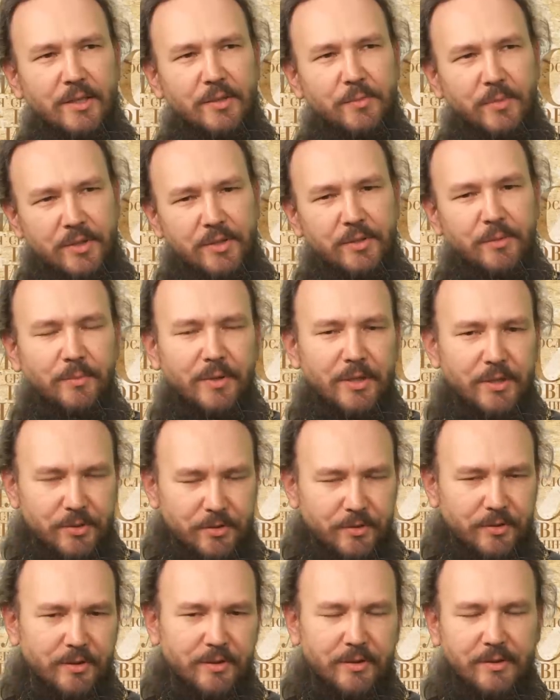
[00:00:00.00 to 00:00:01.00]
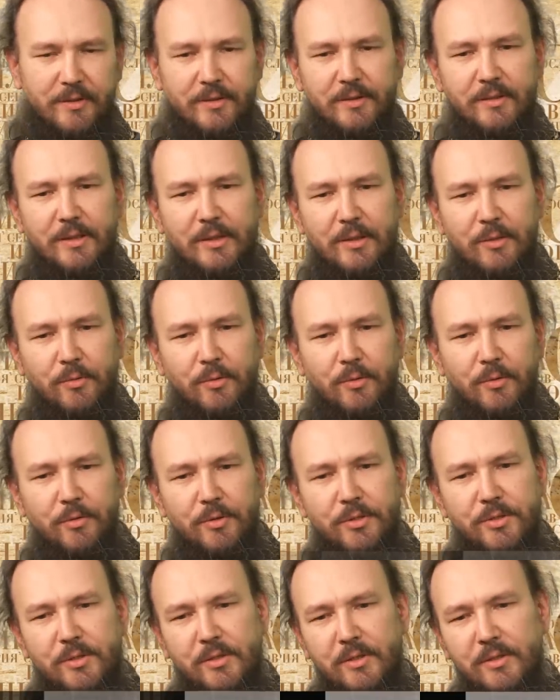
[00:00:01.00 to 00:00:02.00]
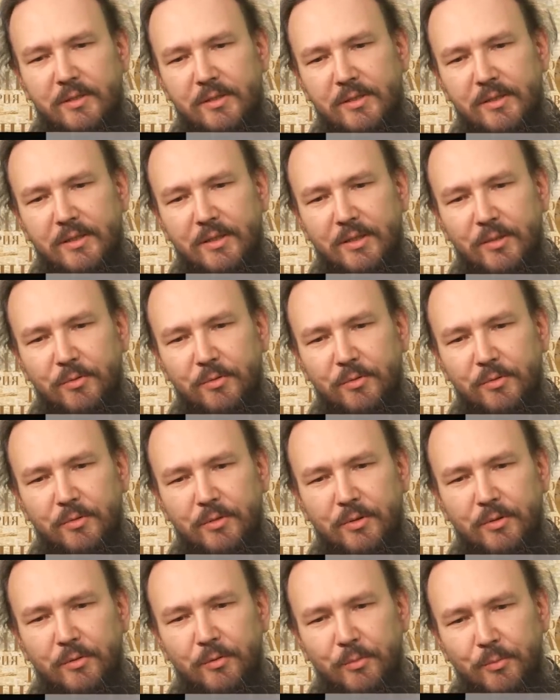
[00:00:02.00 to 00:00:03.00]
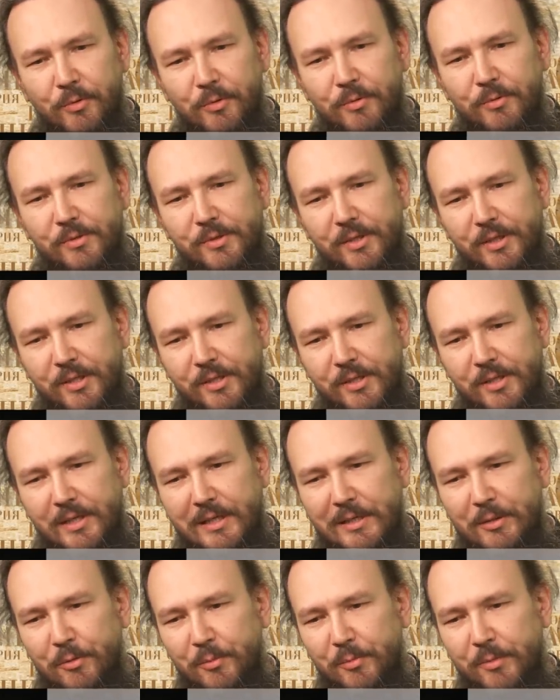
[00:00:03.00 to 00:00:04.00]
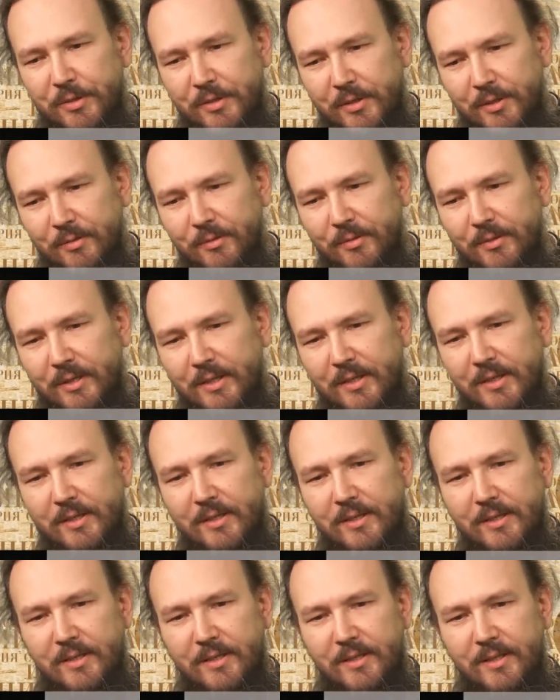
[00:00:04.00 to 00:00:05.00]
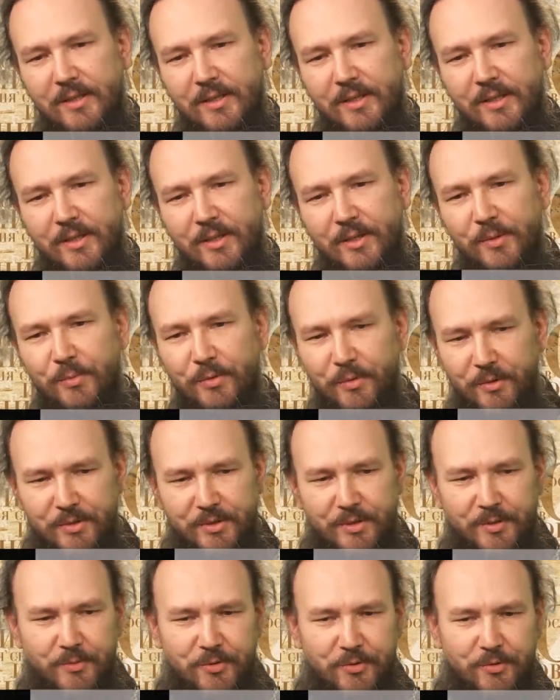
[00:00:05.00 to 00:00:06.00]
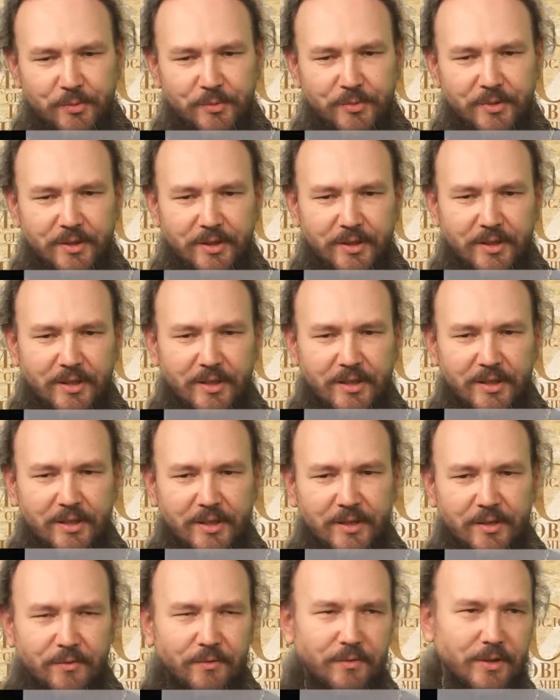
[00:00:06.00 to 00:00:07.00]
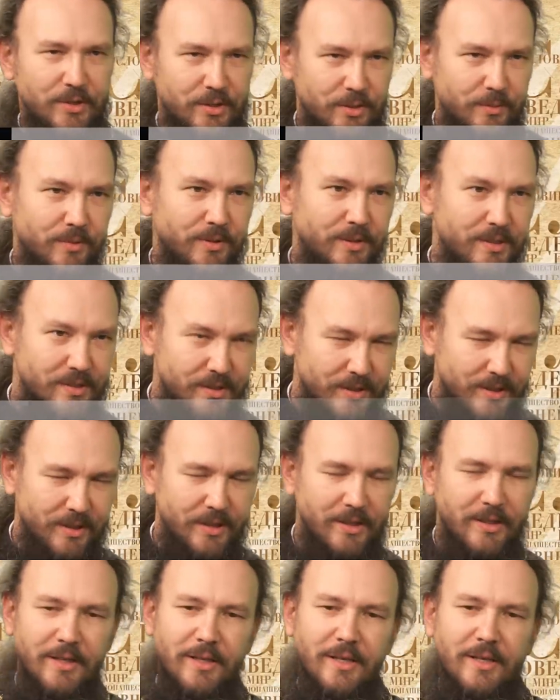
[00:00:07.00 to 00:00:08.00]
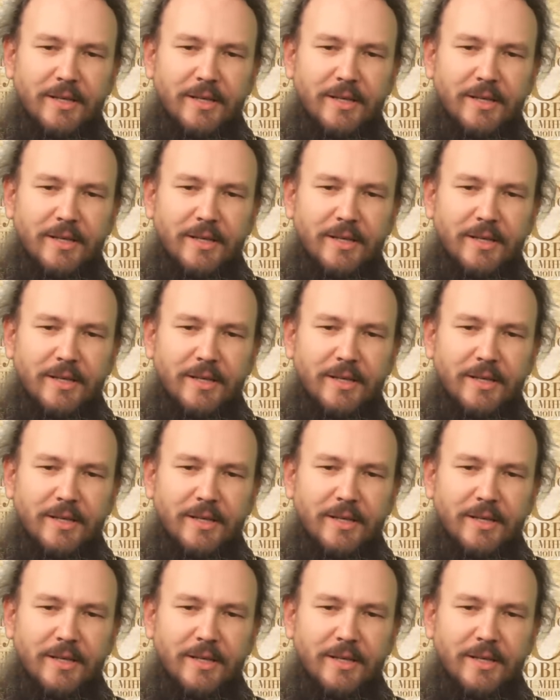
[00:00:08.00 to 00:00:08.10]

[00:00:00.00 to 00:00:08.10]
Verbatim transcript: Спасибо большое, дорогой отче, за такую глубокую, содержательную беседу. И просим, чтобы и в вашем монастыре